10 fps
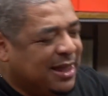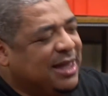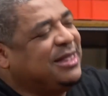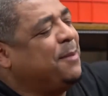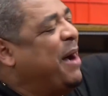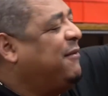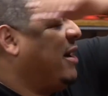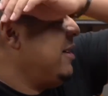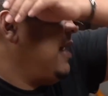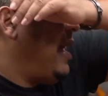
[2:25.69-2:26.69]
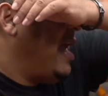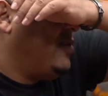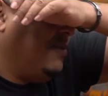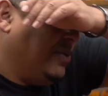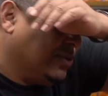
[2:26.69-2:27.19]
E de dribava
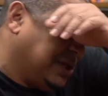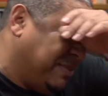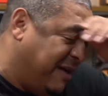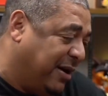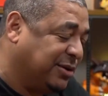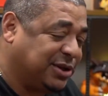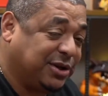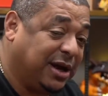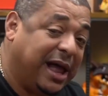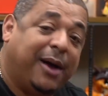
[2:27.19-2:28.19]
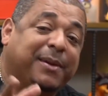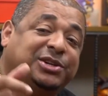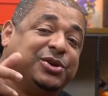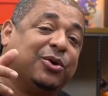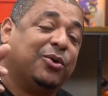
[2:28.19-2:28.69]
Edmilson, de a Lúcia. diga lá,
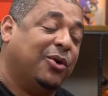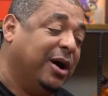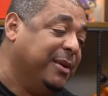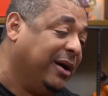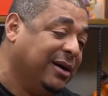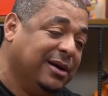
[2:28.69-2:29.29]
mexeu um com o homem.